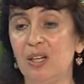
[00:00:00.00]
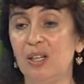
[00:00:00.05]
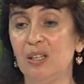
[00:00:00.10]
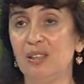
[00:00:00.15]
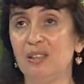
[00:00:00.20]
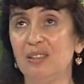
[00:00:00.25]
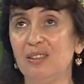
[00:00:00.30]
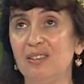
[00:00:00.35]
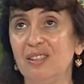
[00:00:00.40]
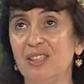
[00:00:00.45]

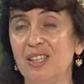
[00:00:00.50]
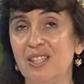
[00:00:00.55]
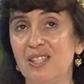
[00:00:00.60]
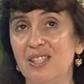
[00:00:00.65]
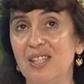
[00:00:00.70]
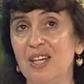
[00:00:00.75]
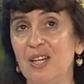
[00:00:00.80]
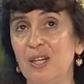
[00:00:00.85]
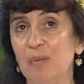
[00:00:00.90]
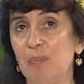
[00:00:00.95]
э,
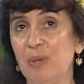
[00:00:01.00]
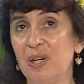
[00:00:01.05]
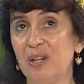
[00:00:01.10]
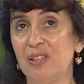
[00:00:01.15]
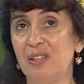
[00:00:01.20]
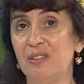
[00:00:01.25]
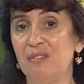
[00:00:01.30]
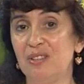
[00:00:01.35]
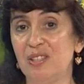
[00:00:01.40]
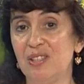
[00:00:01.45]
хотели
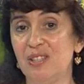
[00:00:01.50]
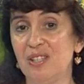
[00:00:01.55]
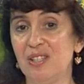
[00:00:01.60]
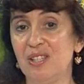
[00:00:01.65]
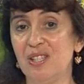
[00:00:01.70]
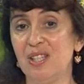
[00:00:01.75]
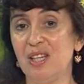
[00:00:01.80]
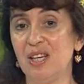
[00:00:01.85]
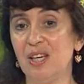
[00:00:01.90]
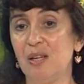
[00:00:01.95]
порадовать
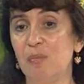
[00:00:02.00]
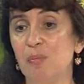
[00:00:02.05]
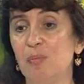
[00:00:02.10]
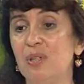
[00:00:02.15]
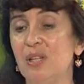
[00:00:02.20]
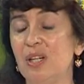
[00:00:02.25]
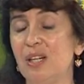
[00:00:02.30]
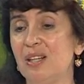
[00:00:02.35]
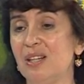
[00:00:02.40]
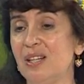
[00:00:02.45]
детей,
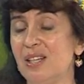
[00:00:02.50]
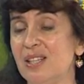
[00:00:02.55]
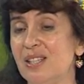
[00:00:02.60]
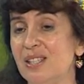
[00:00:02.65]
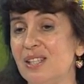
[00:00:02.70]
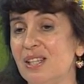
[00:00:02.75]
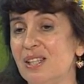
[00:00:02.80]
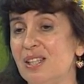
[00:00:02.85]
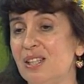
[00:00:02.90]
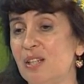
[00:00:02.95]
были
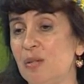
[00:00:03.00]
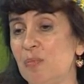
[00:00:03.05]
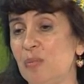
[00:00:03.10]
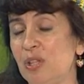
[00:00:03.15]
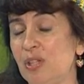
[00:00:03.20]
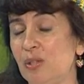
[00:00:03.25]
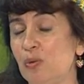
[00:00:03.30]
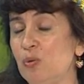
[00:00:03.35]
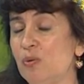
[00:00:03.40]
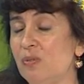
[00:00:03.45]
организаторами
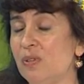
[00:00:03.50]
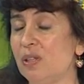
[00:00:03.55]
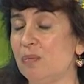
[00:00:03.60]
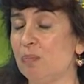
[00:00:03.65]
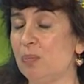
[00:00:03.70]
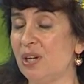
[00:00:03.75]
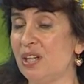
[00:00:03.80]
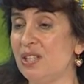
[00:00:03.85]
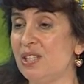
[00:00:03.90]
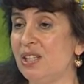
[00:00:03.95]
такого
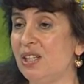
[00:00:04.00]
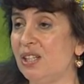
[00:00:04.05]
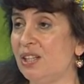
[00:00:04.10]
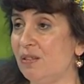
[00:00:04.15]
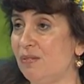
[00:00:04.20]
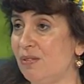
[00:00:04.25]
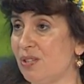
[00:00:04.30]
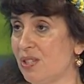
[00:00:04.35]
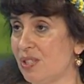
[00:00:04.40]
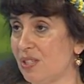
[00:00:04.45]

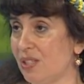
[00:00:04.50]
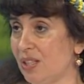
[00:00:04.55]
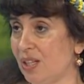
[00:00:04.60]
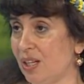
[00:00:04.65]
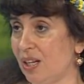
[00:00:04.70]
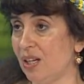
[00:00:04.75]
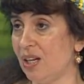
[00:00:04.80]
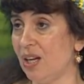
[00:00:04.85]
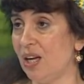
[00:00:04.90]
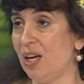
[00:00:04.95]
праздника
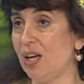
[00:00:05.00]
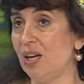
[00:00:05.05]
весны